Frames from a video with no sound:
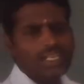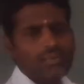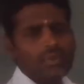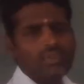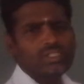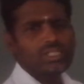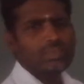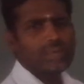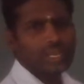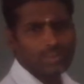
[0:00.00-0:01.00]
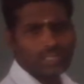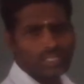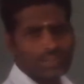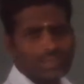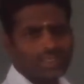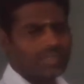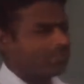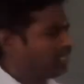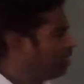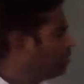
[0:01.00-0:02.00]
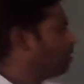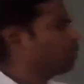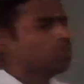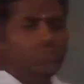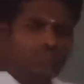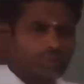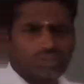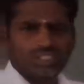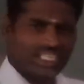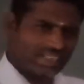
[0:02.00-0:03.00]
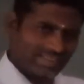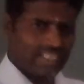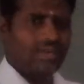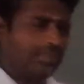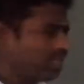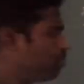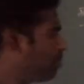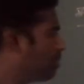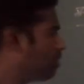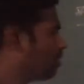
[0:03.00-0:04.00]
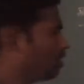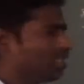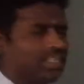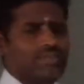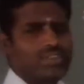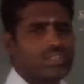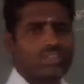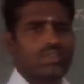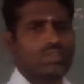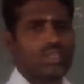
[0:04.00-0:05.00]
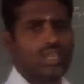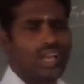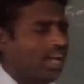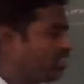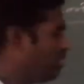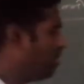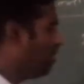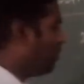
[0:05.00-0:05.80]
நம்ம வந்து பயன்படுத்துகிறோமா அப்படின்னா பயன்படுத்துகிறோம் கொஞ்சம் கொஞ்சம் தேவைன்னா பயன்படுத்துகிறோம் இல்லைன்னா விட்டுறோம் அதிகமாக